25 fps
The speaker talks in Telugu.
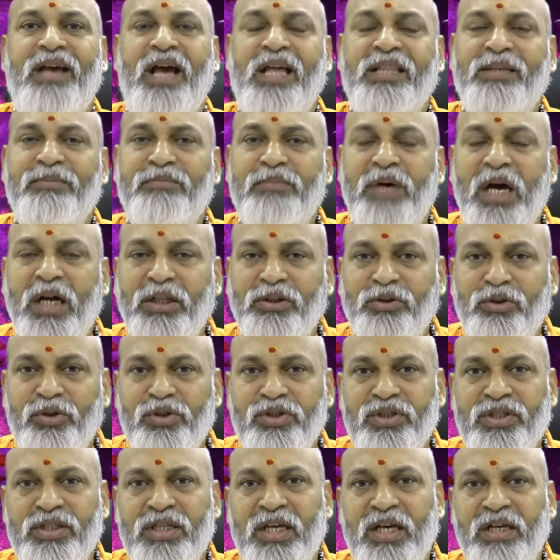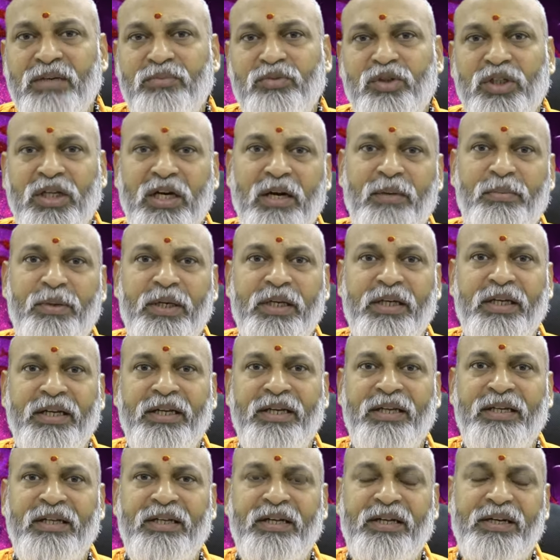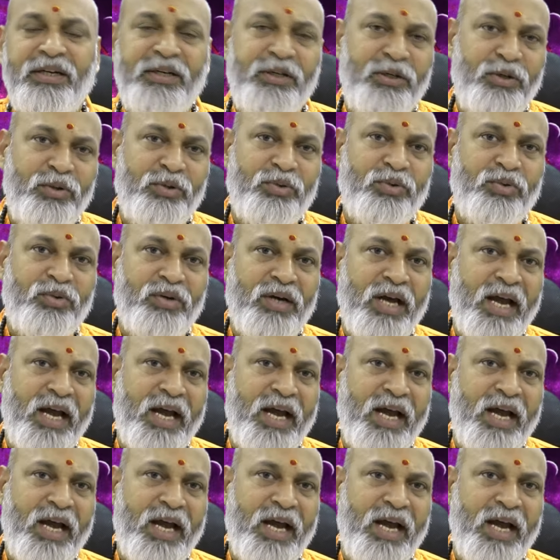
అది మాతృస్థానము కాబట్టి రెండు